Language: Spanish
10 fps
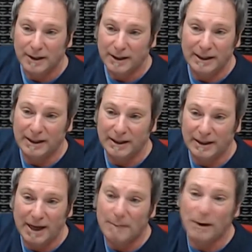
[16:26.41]
y,
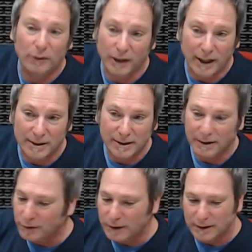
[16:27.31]
y ama lo que hace.
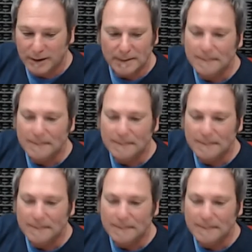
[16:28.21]
Entonces,